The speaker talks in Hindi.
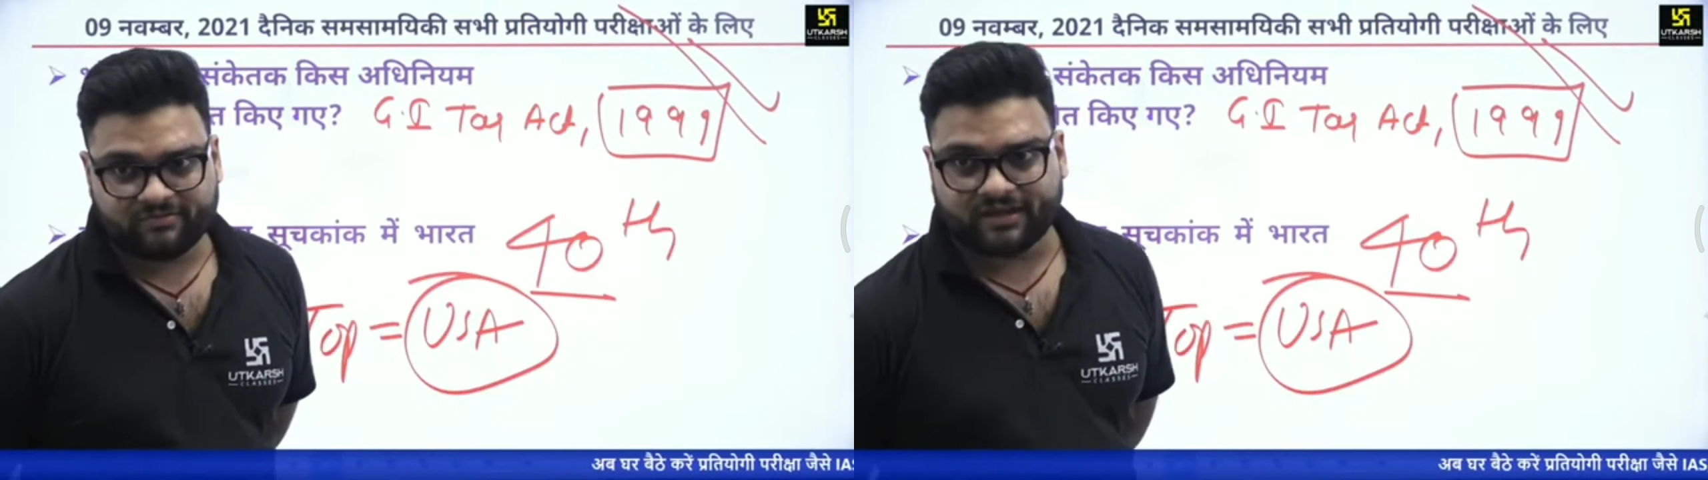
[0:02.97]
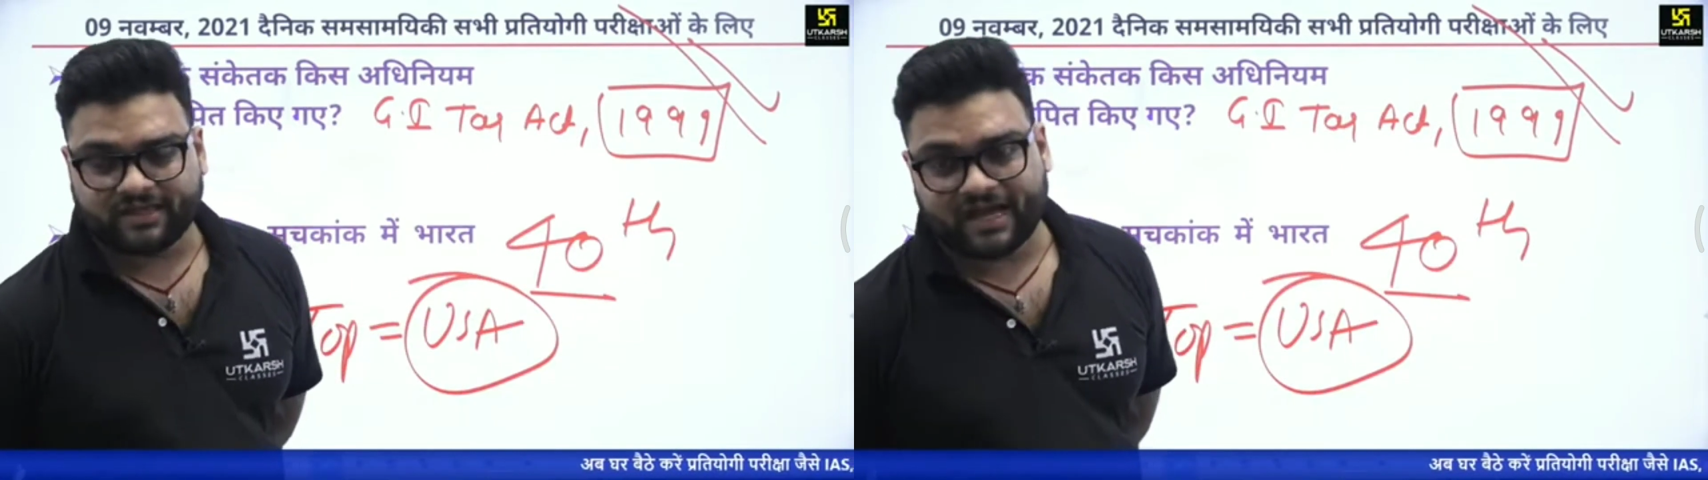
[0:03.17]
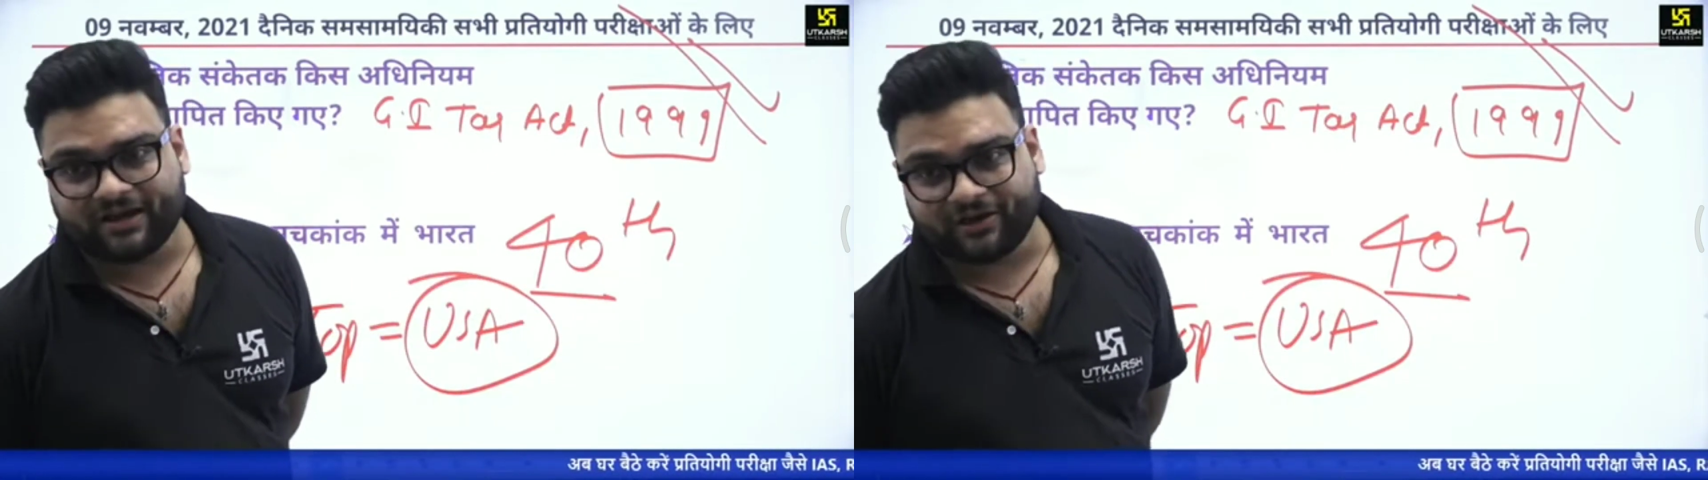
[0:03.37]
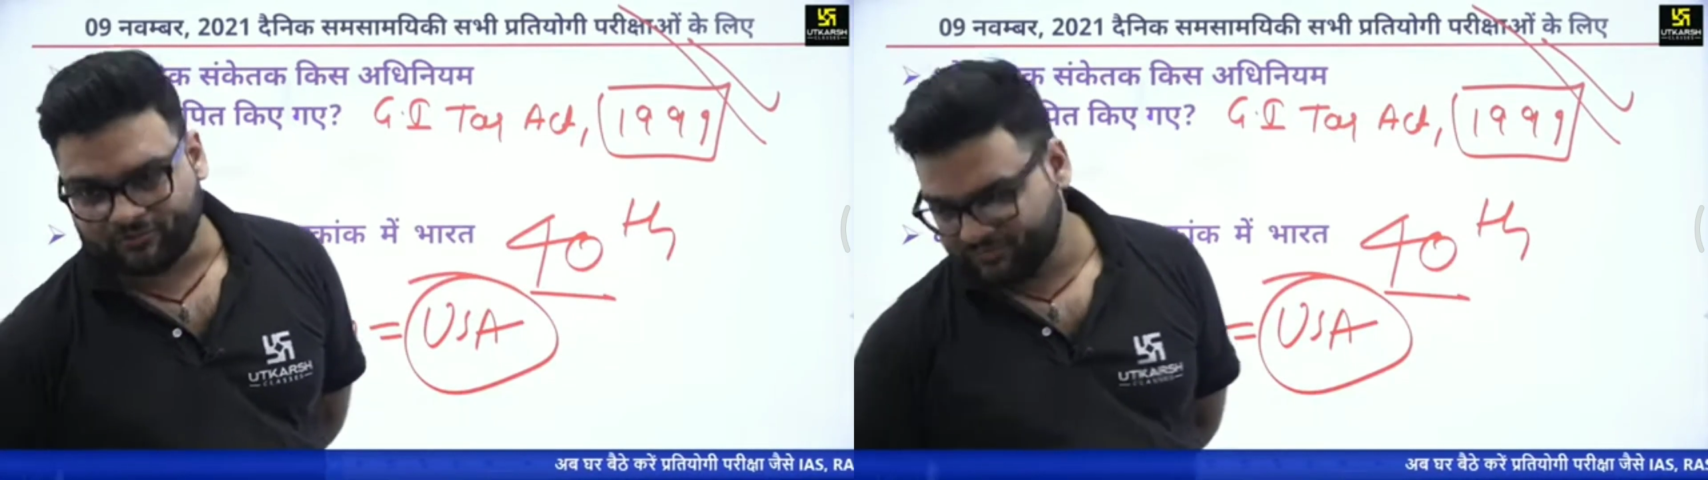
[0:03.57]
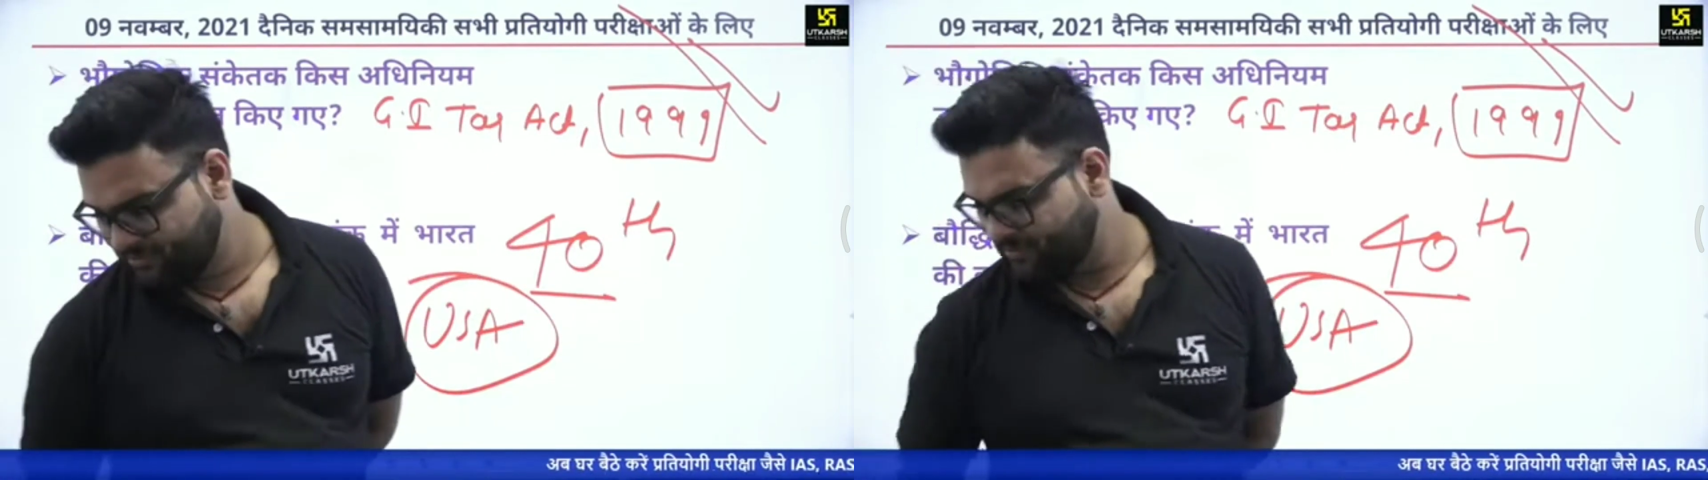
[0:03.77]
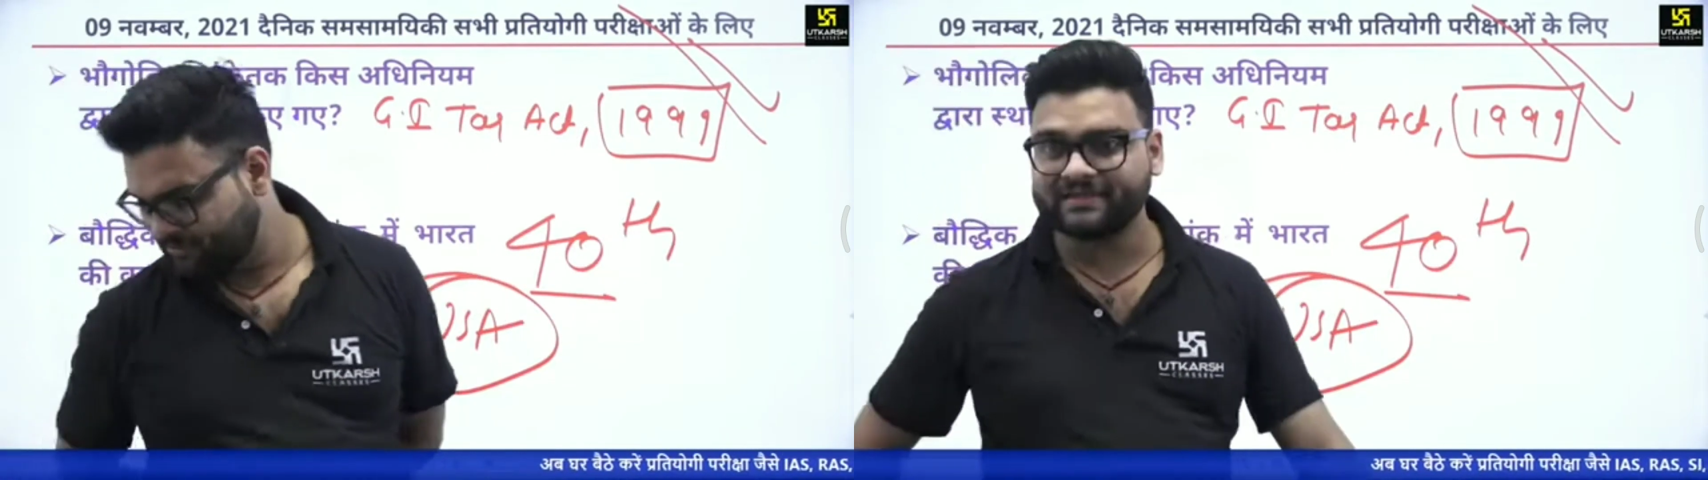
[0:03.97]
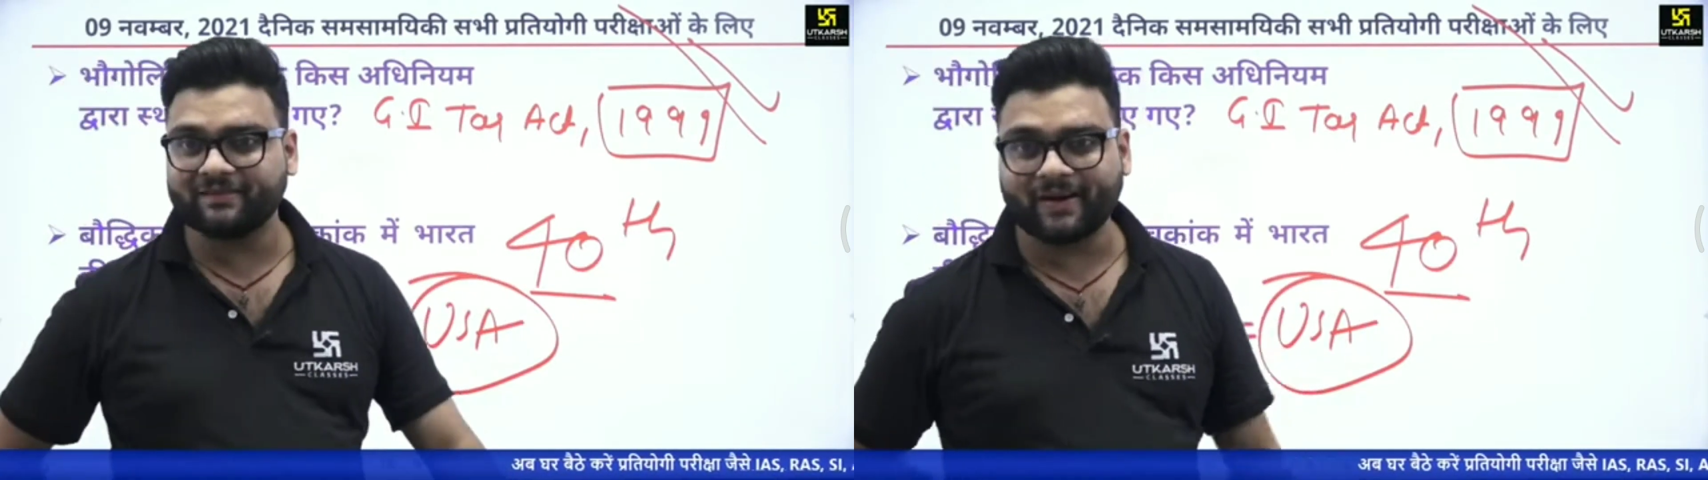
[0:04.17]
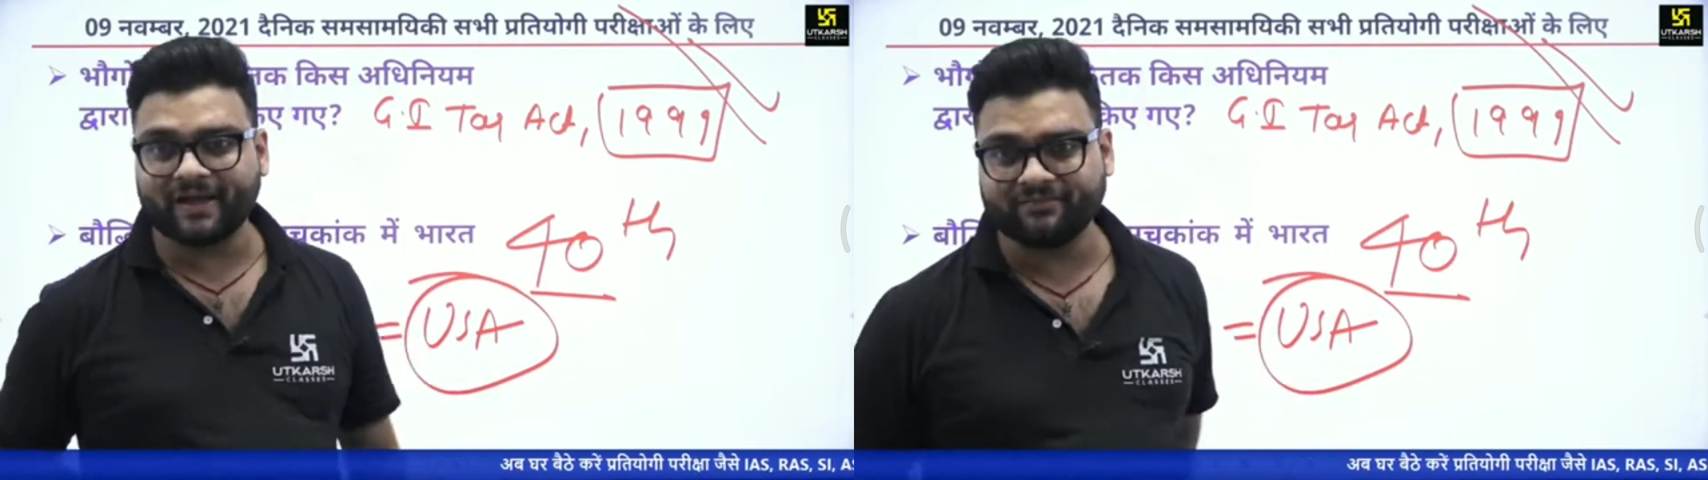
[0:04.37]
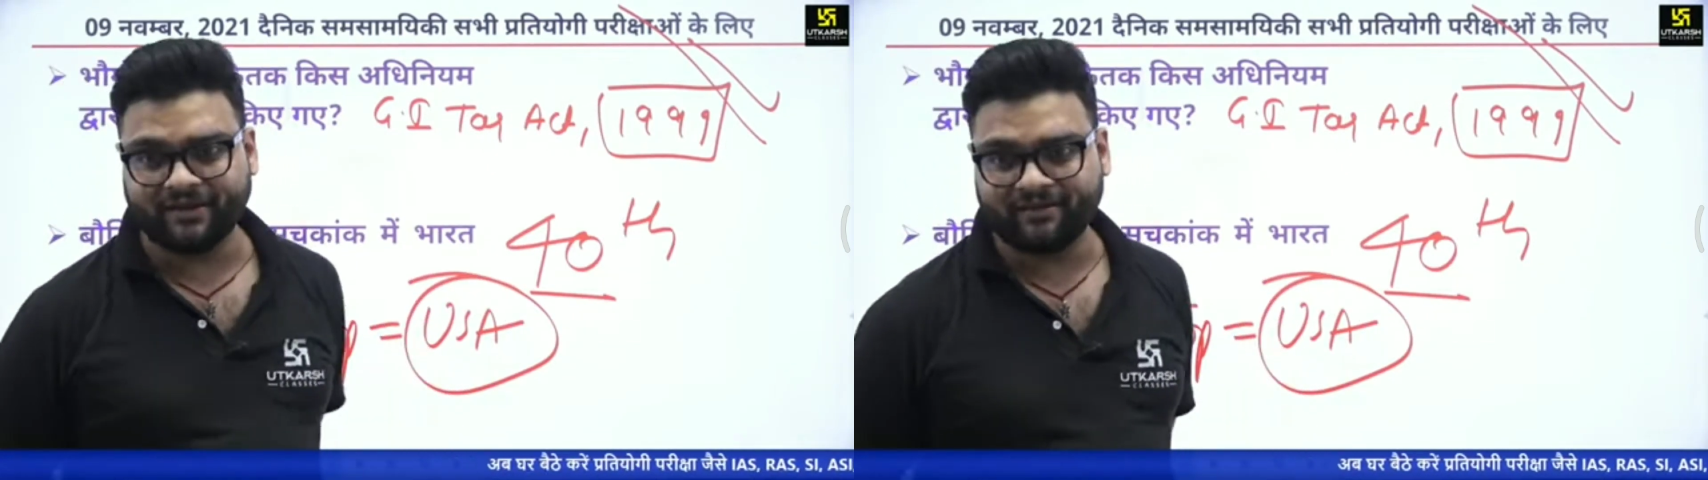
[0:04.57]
करूं मन नहीं लगता पढ़ाई में